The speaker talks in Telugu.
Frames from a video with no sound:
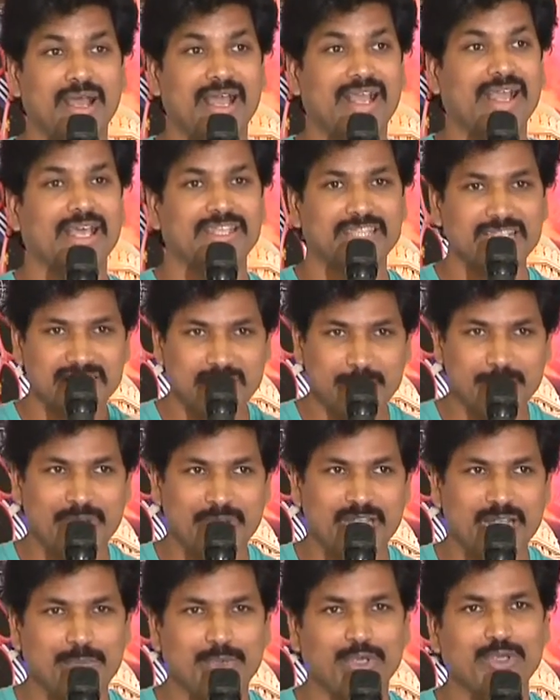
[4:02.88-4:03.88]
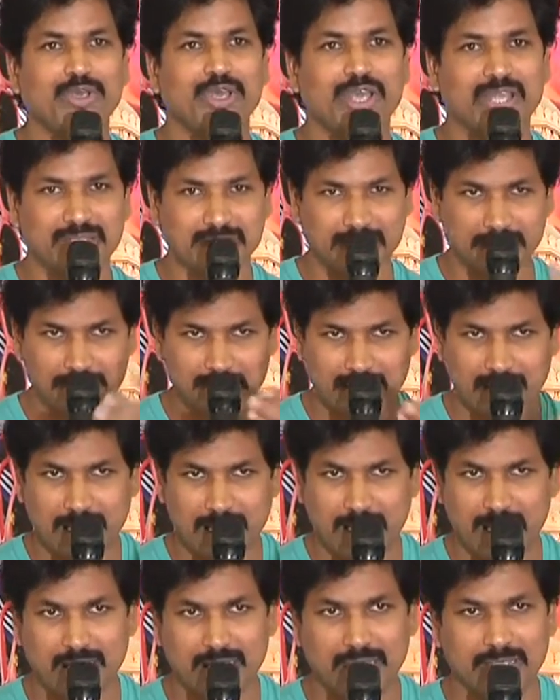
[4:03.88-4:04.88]
ఆ కథలు చెప్పేటప్పుడు ఇది మన
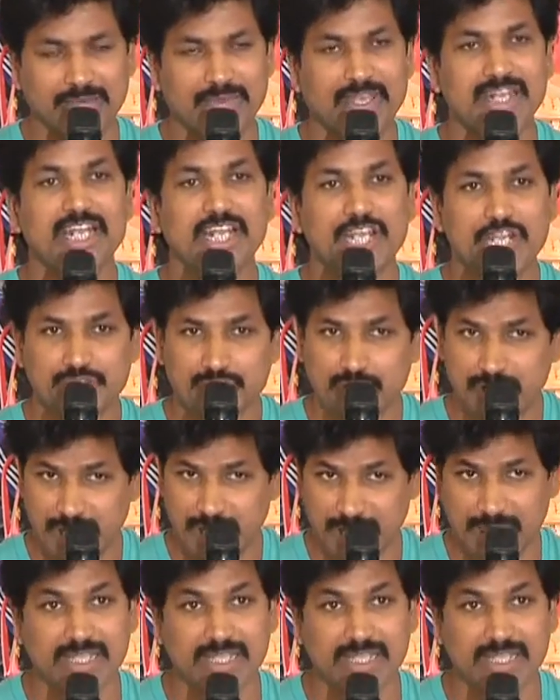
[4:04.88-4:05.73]
వెనుల్ కిషోర్కి